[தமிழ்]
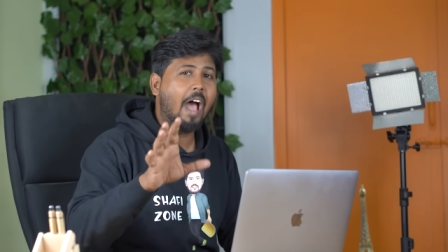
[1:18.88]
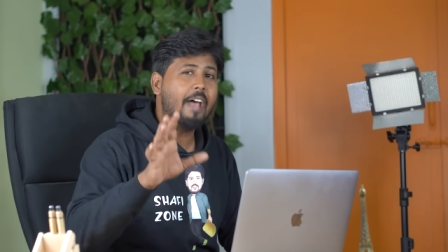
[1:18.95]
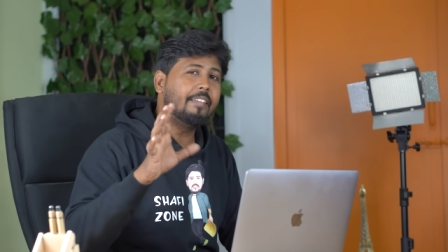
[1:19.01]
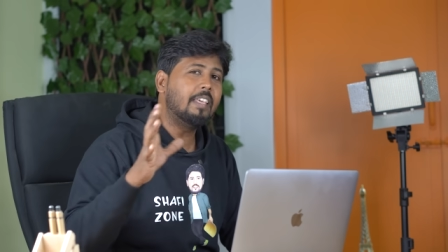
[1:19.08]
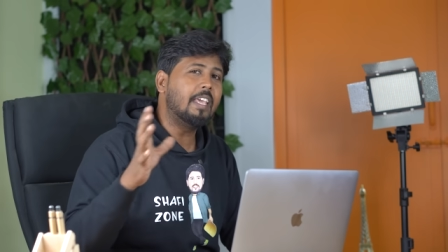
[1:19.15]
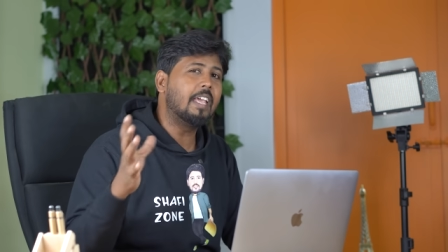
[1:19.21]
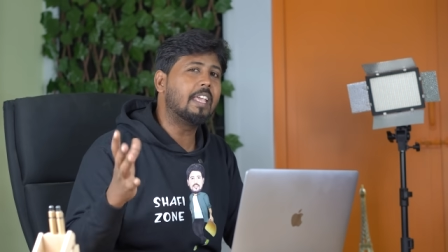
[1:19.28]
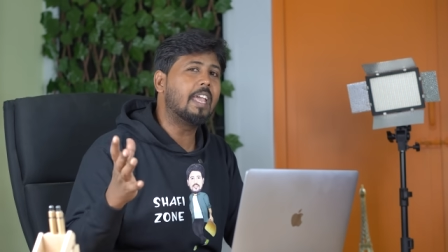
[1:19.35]

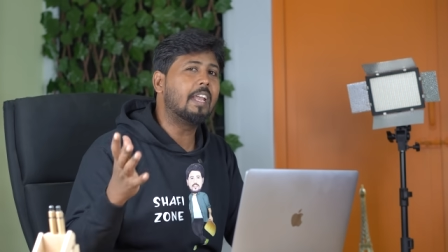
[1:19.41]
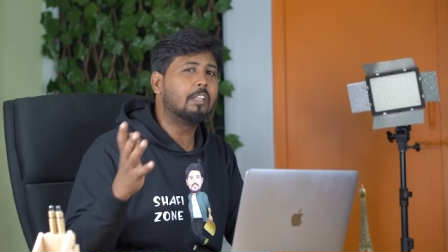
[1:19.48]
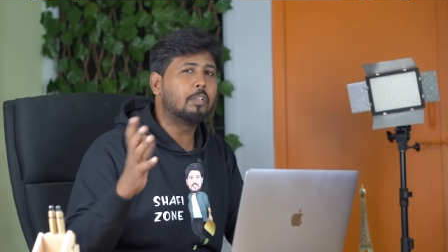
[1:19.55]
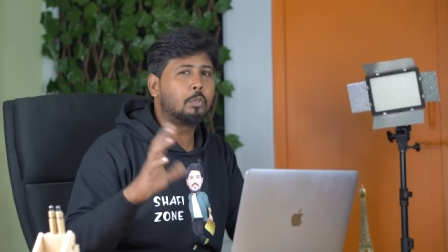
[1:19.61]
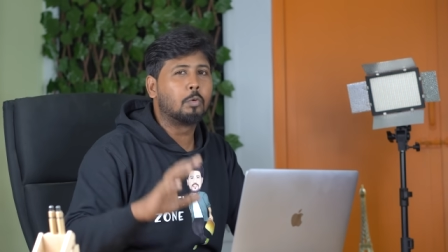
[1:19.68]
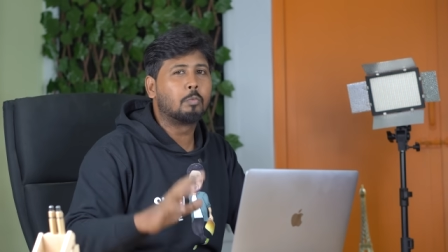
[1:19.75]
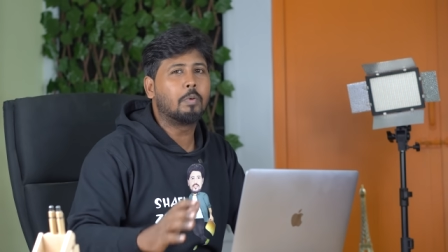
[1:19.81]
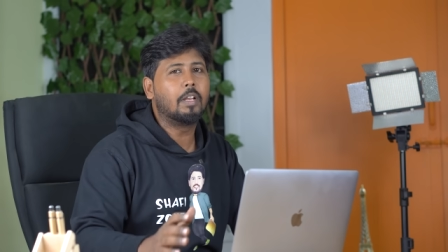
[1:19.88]
அது எங்க
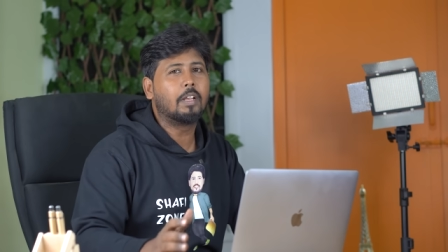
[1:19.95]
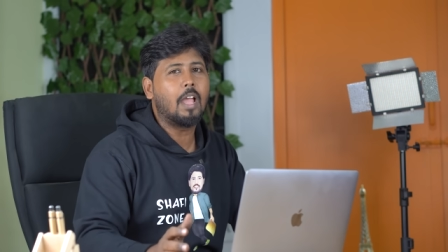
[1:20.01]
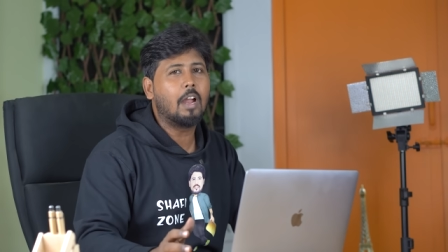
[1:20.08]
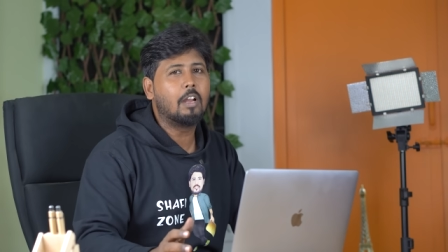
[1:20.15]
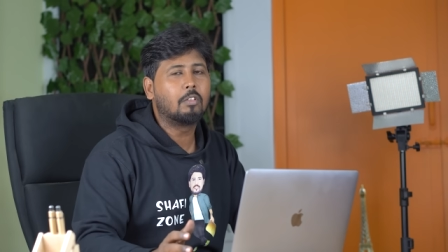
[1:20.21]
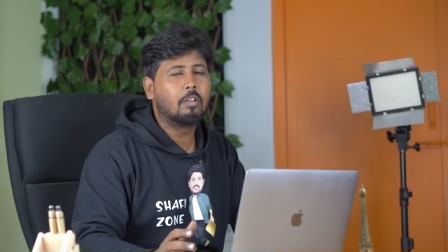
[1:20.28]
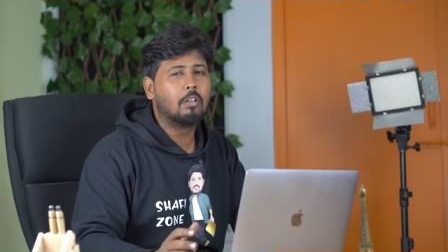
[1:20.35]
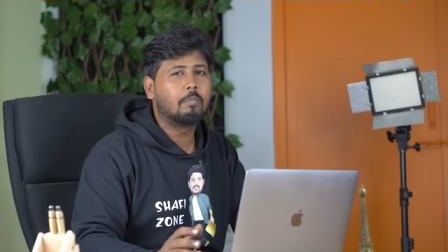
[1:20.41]
இருந்து ஷூட்
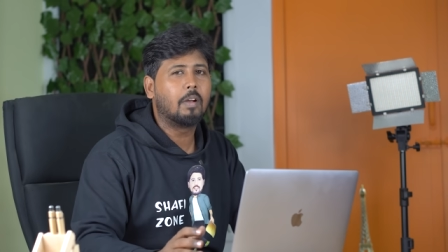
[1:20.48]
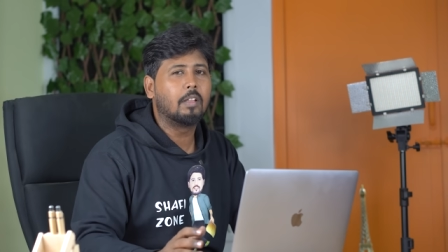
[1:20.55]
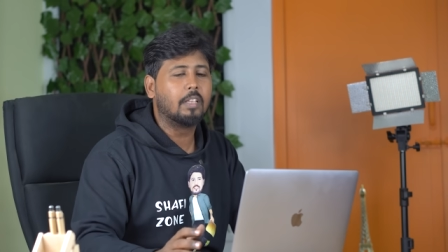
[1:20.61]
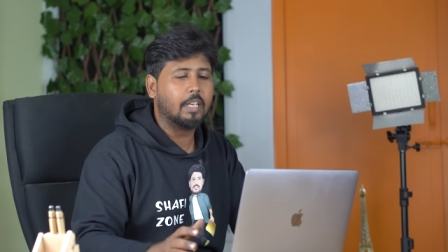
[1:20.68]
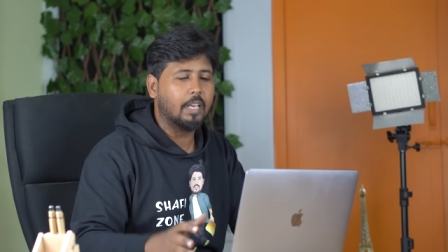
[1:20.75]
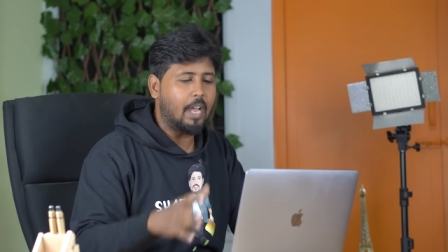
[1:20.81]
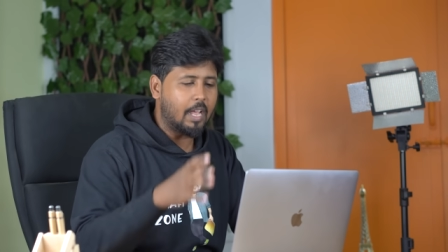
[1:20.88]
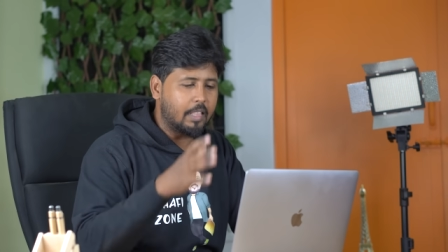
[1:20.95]
பண்ணிருக்காங்கன்னு சொல்லி
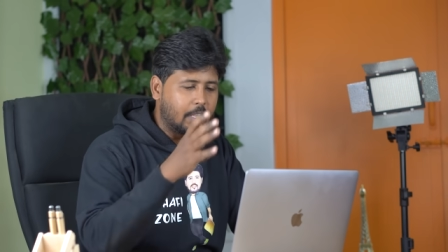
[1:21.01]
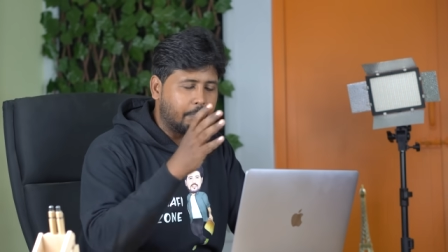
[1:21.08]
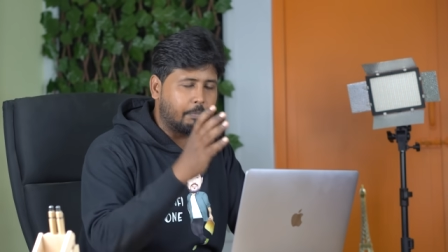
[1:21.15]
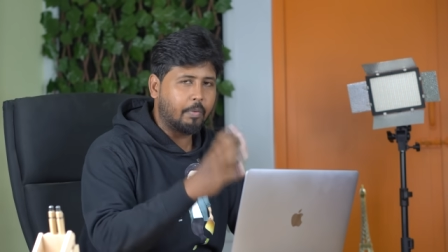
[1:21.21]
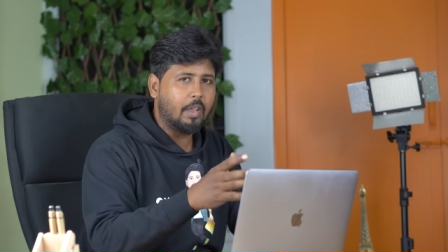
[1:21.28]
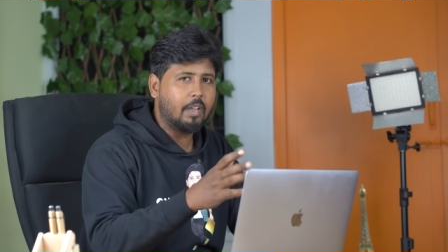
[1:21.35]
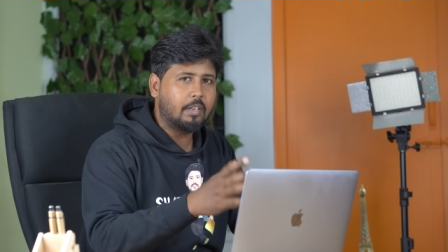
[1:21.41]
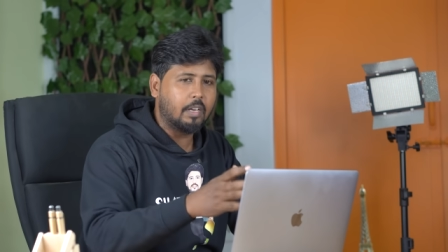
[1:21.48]
பாத்தீங்கன்னா அந்த
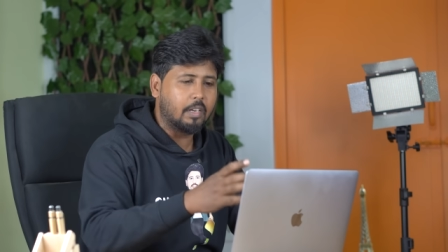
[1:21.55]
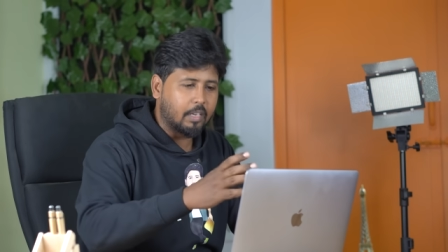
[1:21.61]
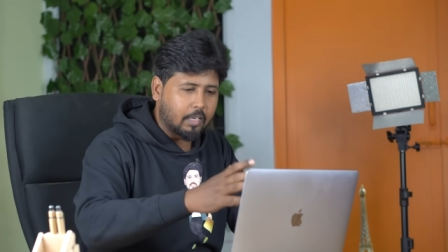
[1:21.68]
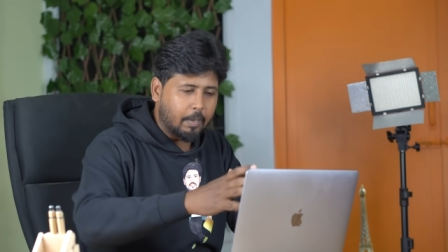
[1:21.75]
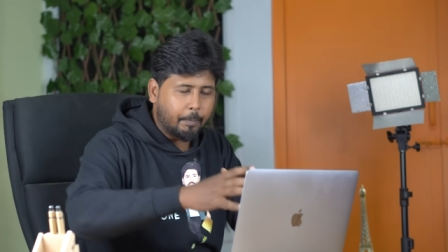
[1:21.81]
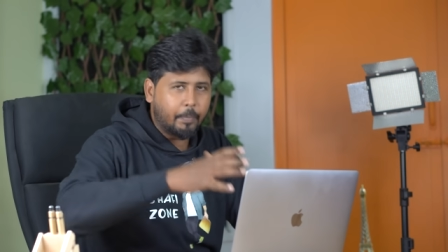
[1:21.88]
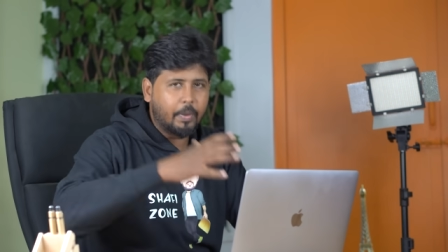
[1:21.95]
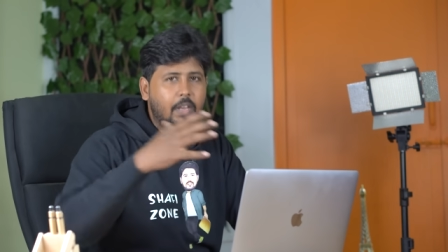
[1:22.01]

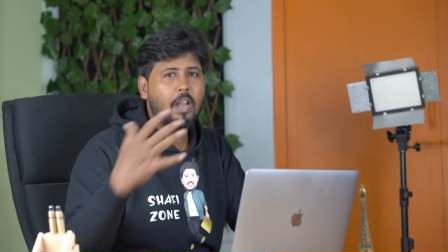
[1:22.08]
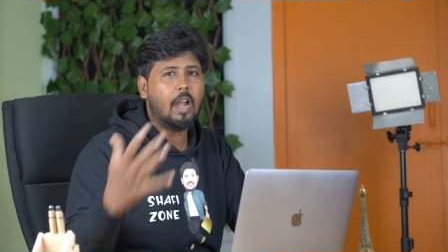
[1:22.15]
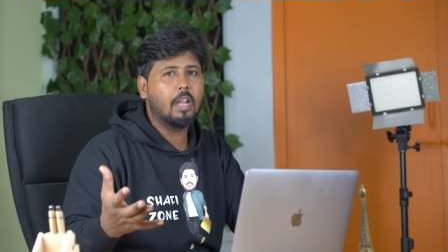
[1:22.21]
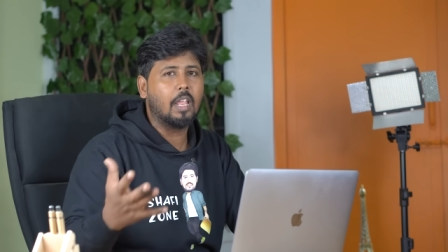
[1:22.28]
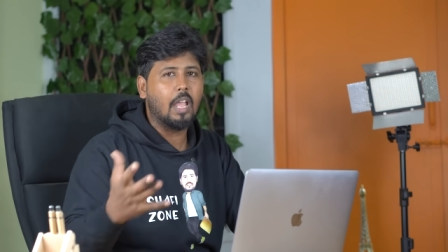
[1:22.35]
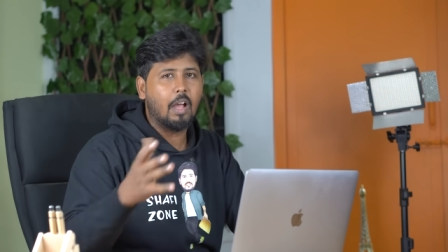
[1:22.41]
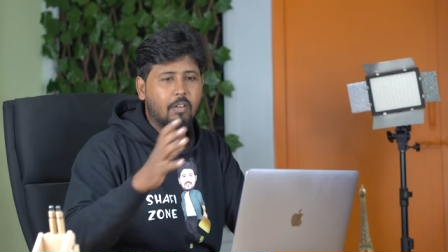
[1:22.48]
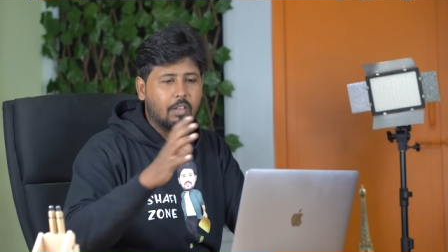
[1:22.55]
பேஷண்ட்டுக்கு
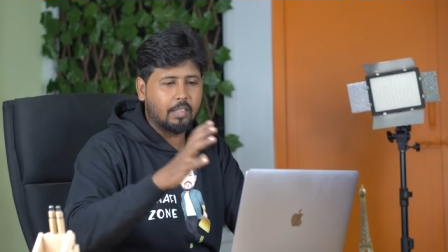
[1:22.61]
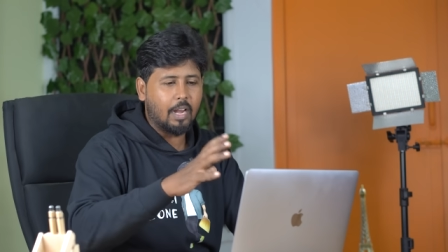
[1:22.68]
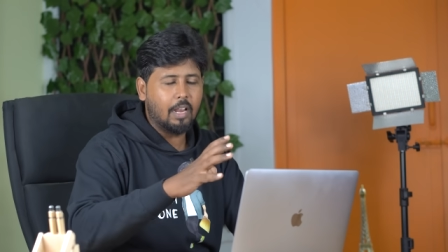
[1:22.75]
பின்னாடி அவர்